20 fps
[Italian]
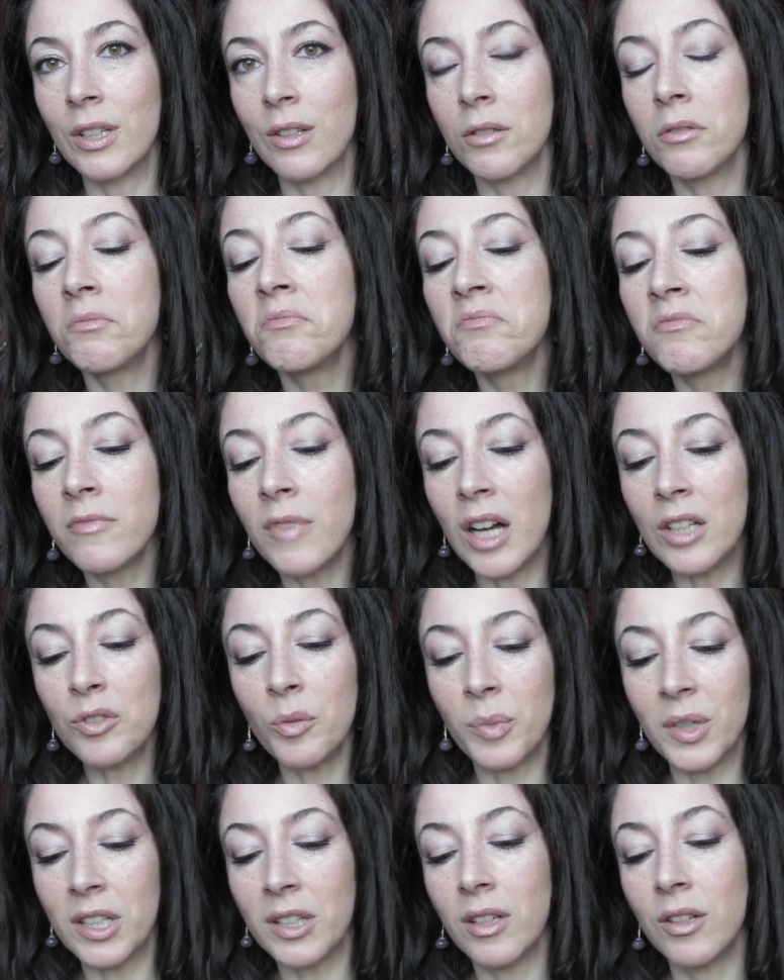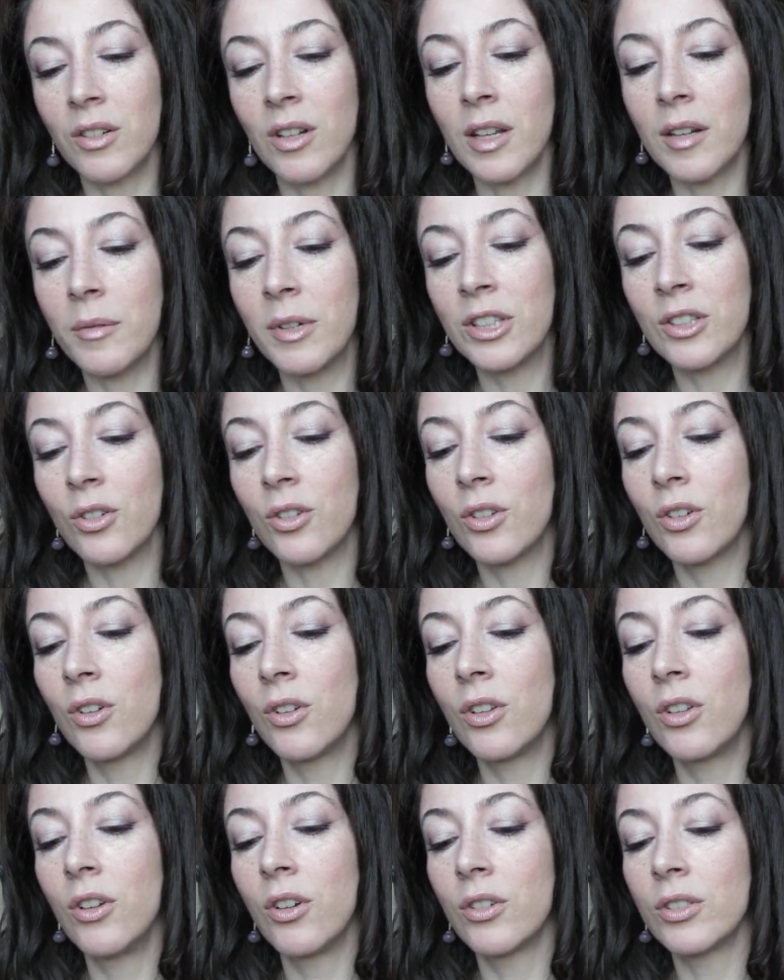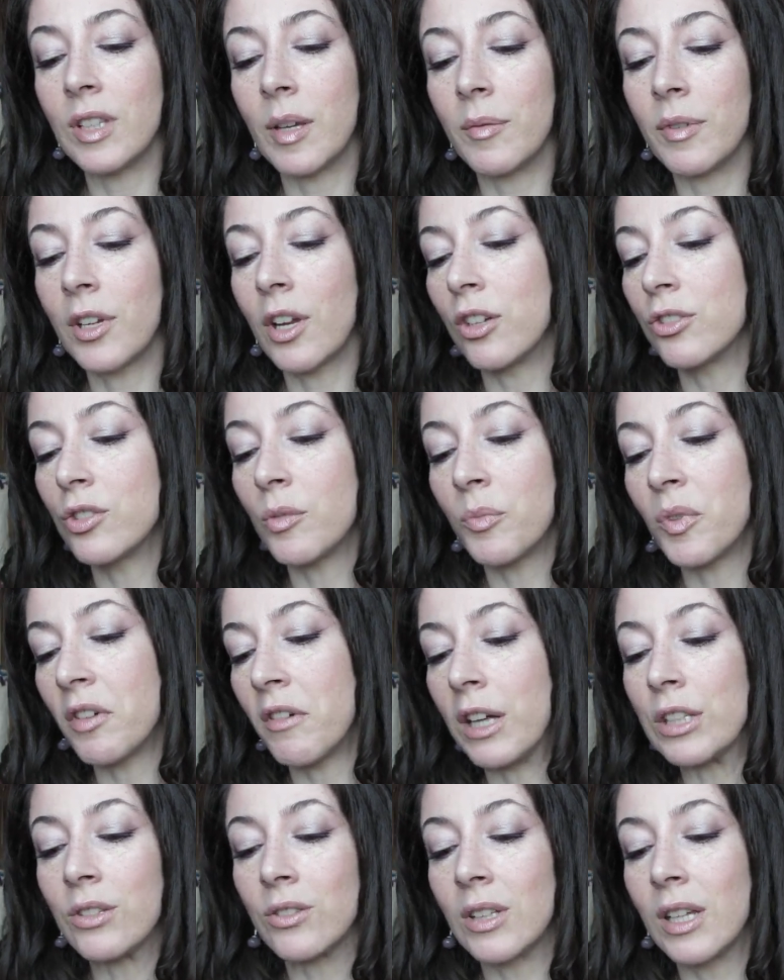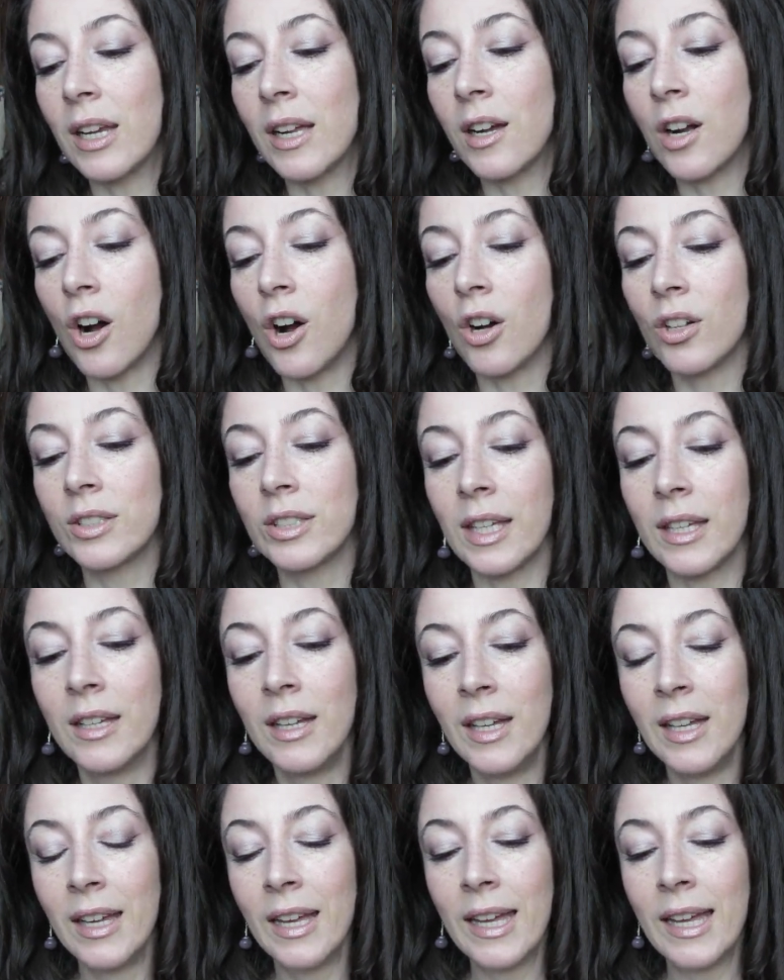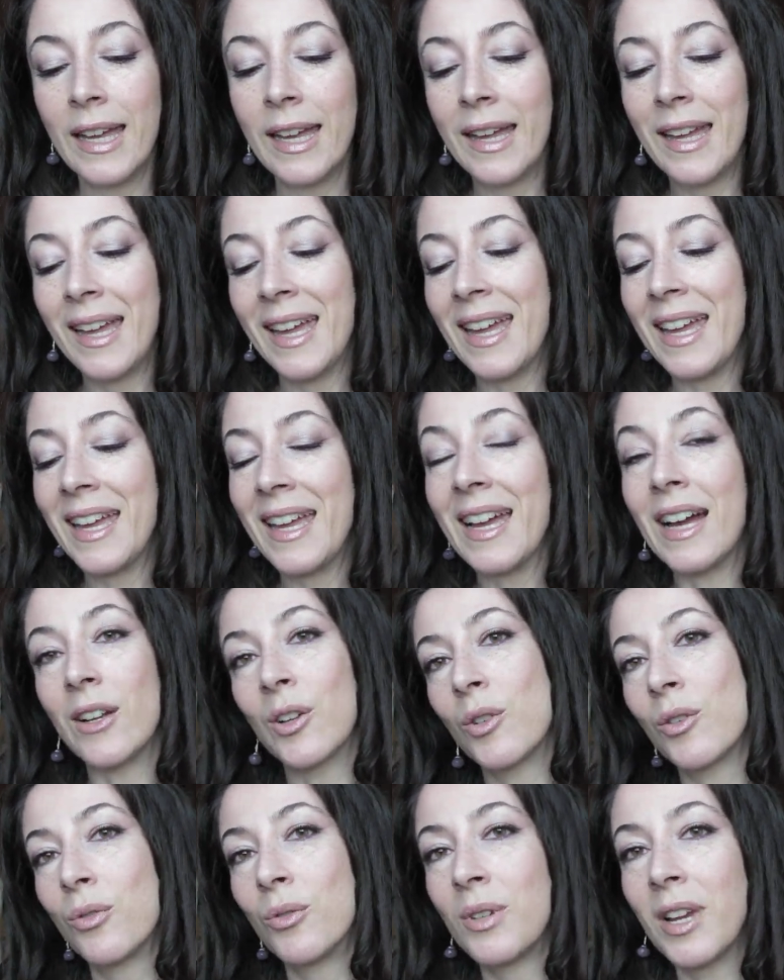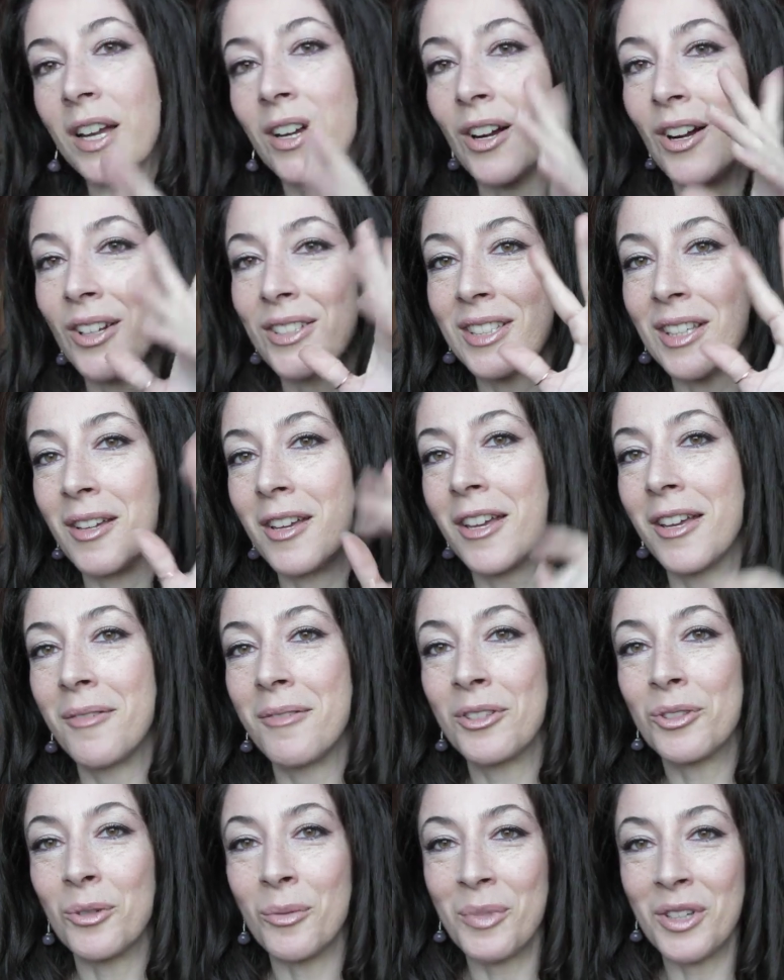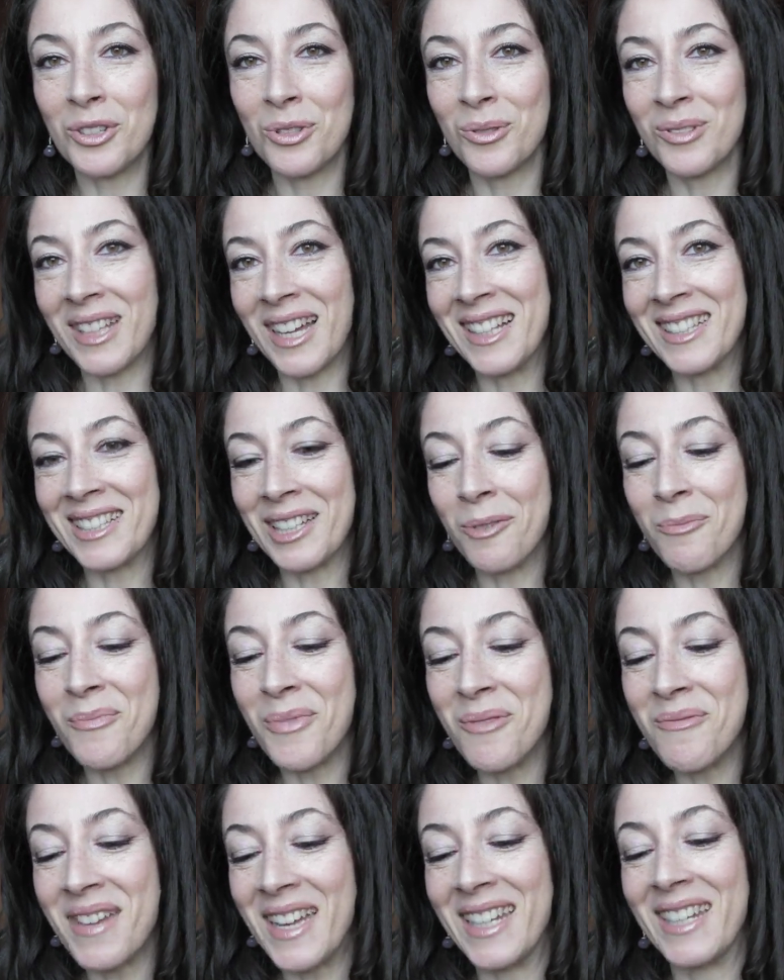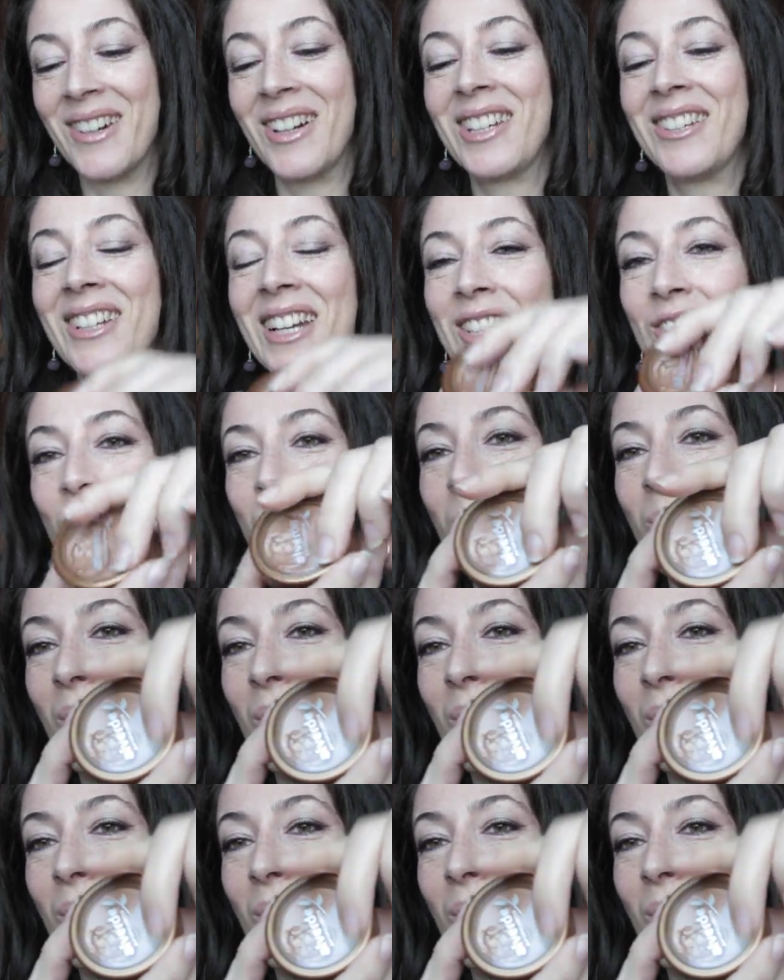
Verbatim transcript: non vado particolarmente orgogliosa perché oggi ho provato delle cose e alcune cose mi sono piaciute, altre un po' meno. Allora c'è un